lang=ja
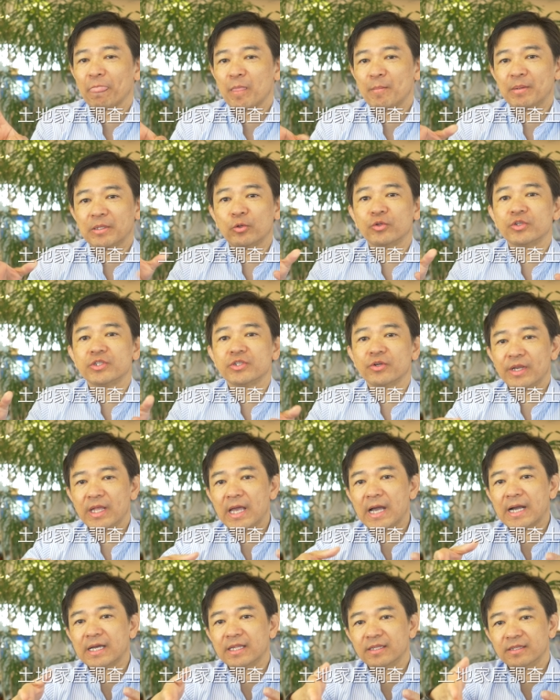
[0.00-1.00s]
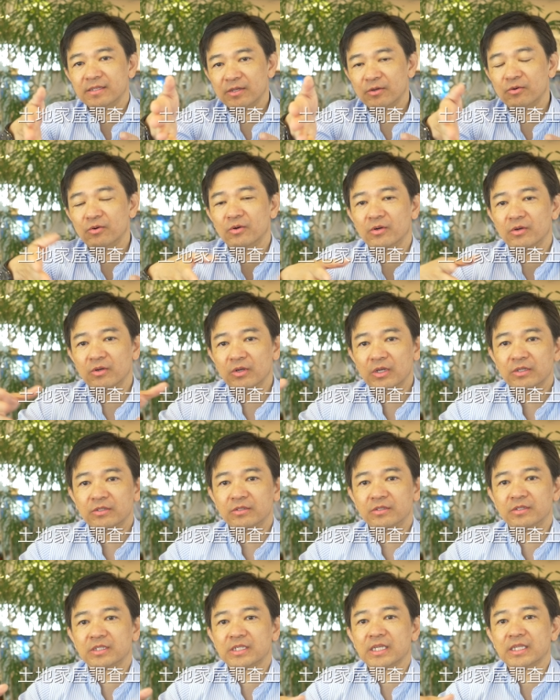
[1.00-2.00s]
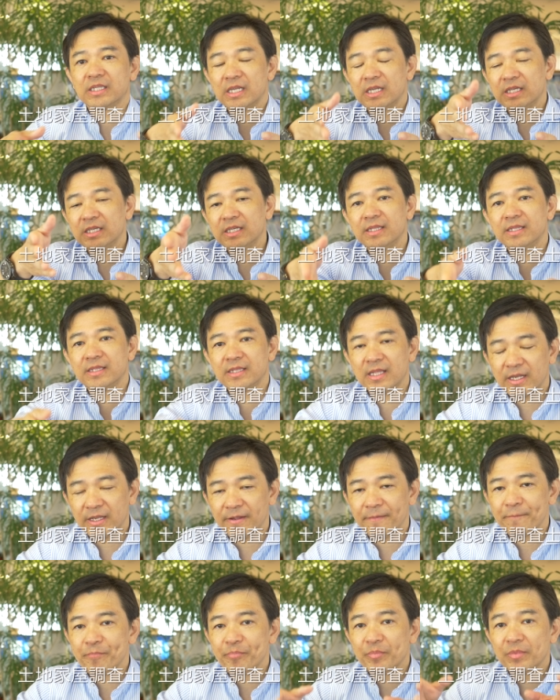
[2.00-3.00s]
まあ、土地をね測ってこうくっつけたり切ったり